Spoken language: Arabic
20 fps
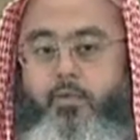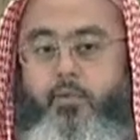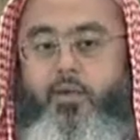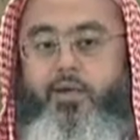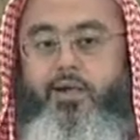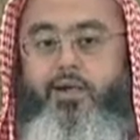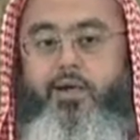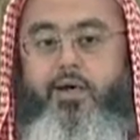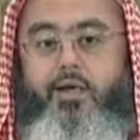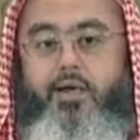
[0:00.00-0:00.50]

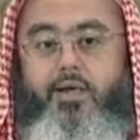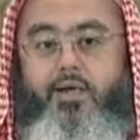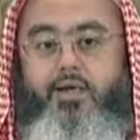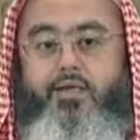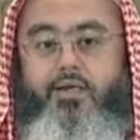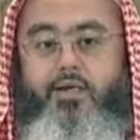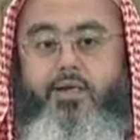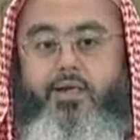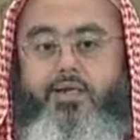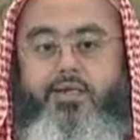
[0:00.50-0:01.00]

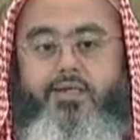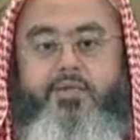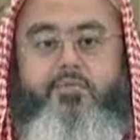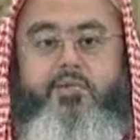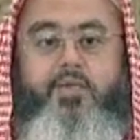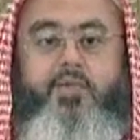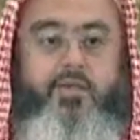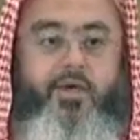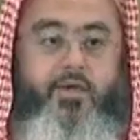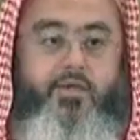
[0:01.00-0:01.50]
ورعاية
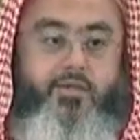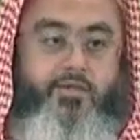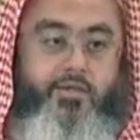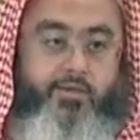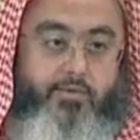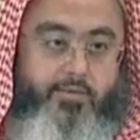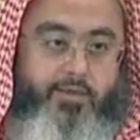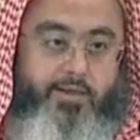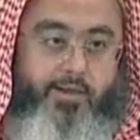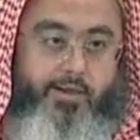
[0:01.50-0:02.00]
لاسمه عز
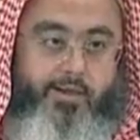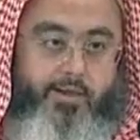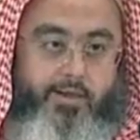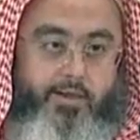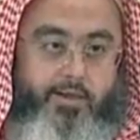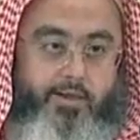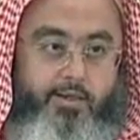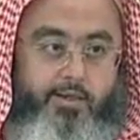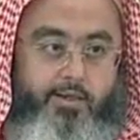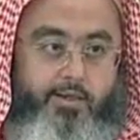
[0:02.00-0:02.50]
وجل
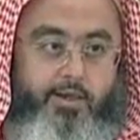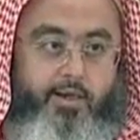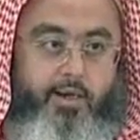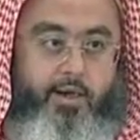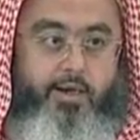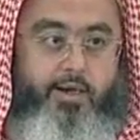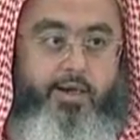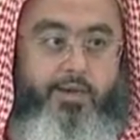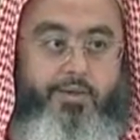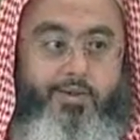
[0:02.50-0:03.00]

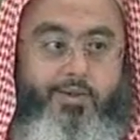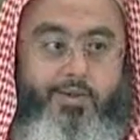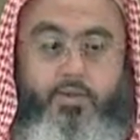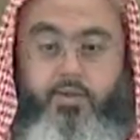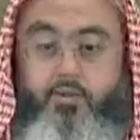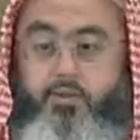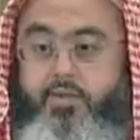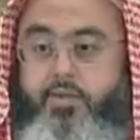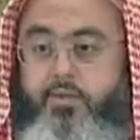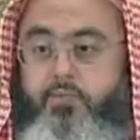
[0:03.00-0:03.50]
الذي
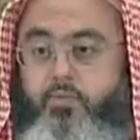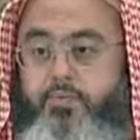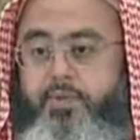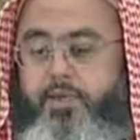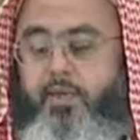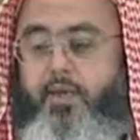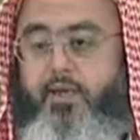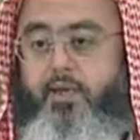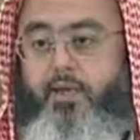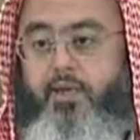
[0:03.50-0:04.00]
يقسم
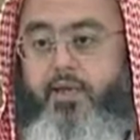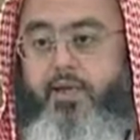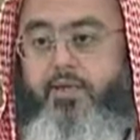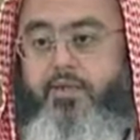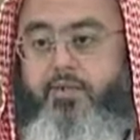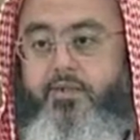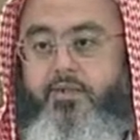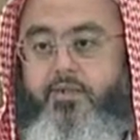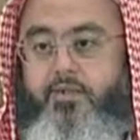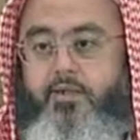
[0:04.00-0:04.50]
به
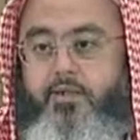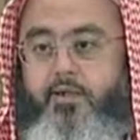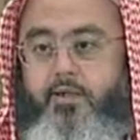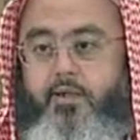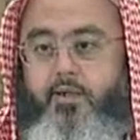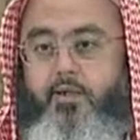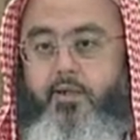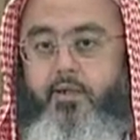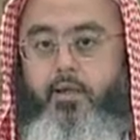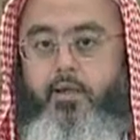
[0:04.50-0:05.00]
الناس
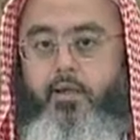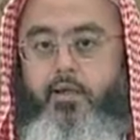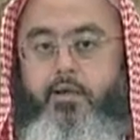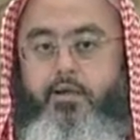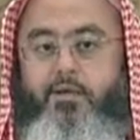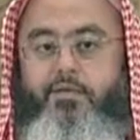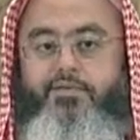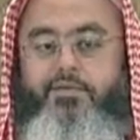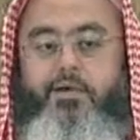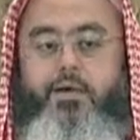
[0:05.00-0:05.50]

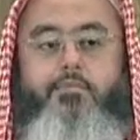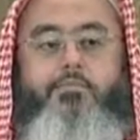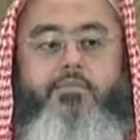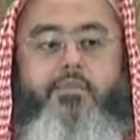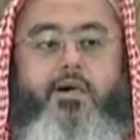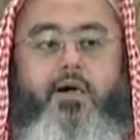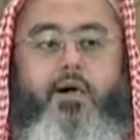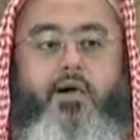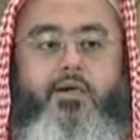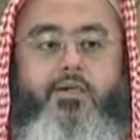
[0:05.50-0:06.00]

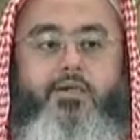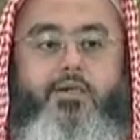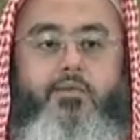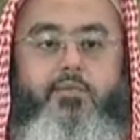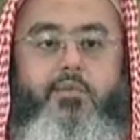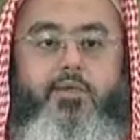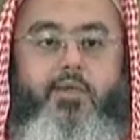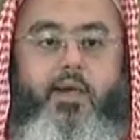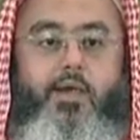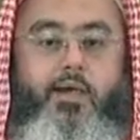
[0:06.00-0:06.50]
فلما
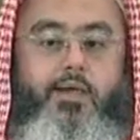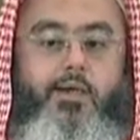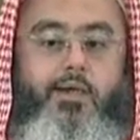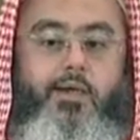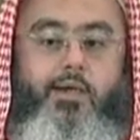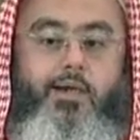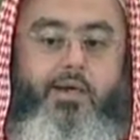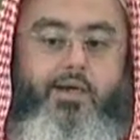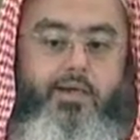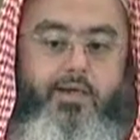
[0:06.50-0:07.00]
أقسمت
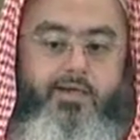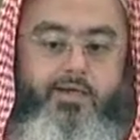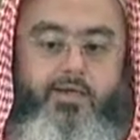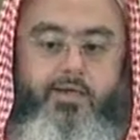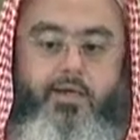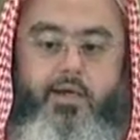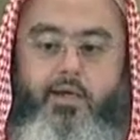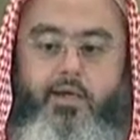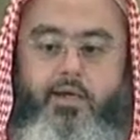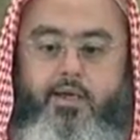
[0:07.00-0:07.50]
عليه
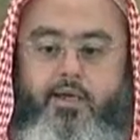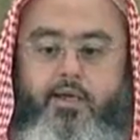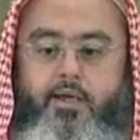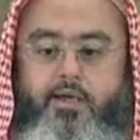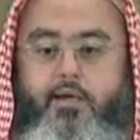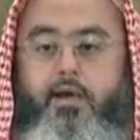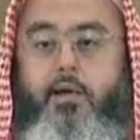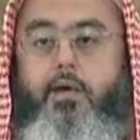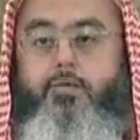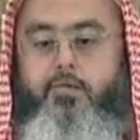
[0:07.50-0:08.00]
ليأتينها
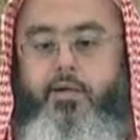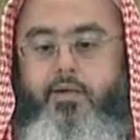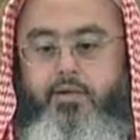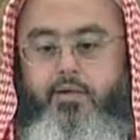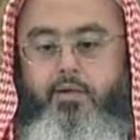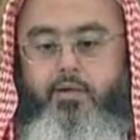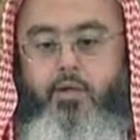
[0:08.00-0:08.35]
قام